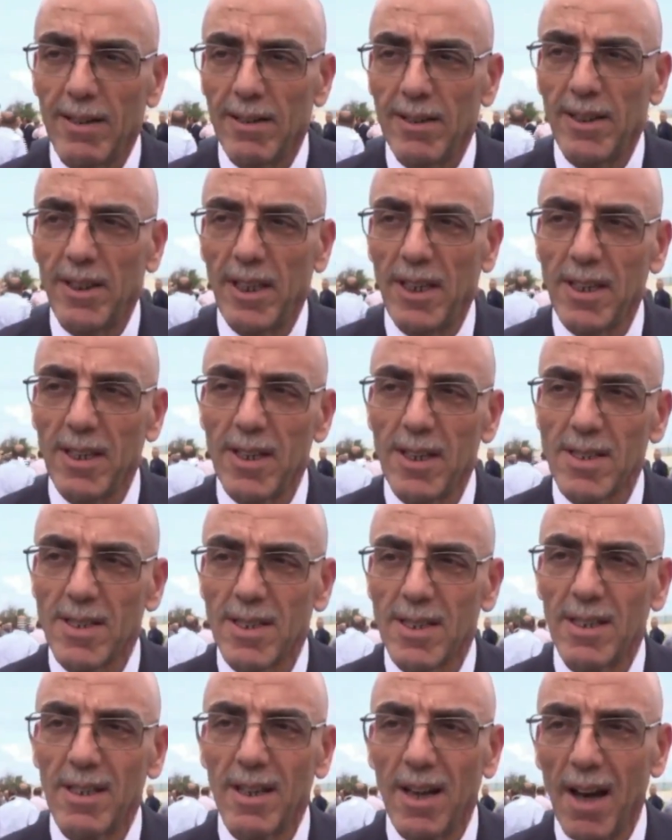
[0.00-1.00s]
الانحياز
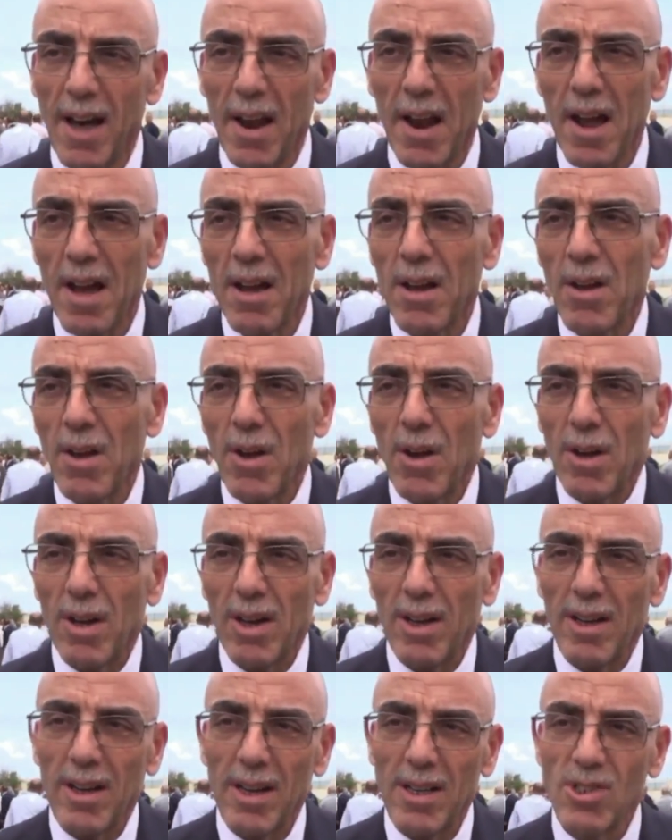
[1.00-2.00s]
إلى آراء
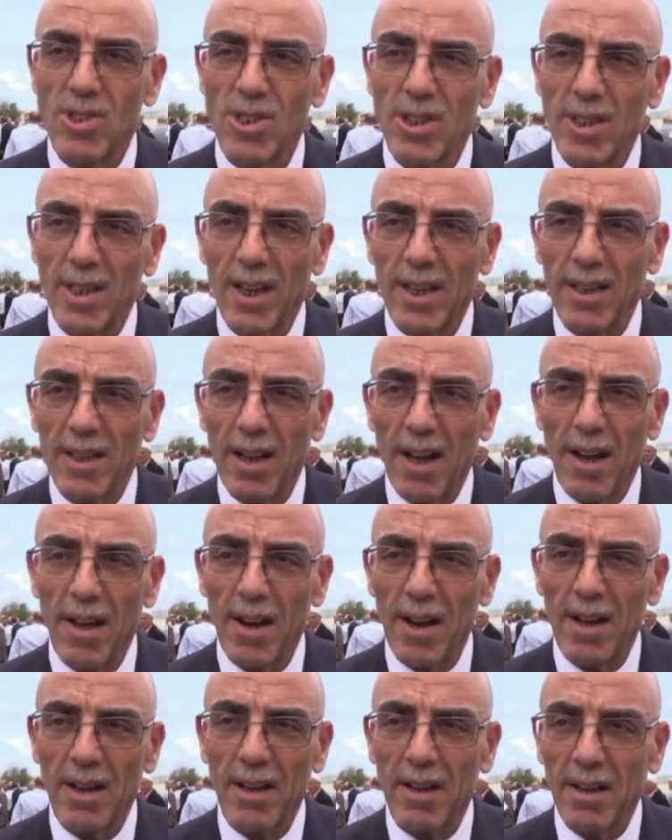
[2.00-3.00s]
هجينة إلى
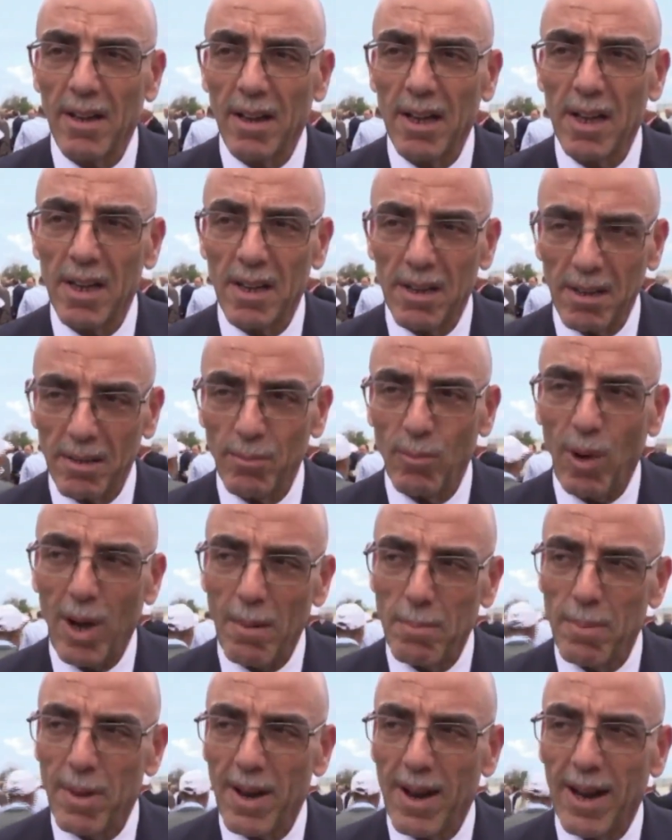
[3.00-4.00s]
آراء غير
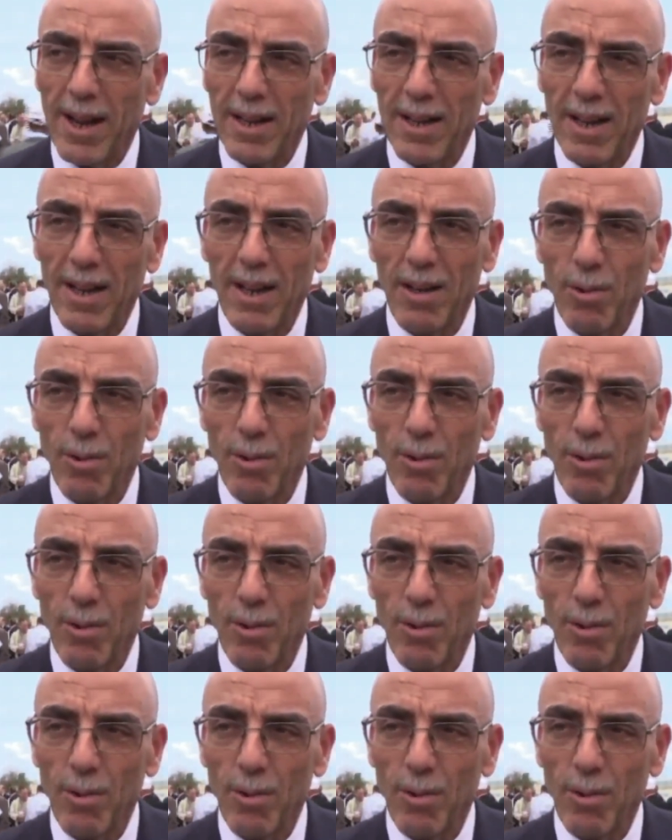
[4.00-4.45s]
معبرة على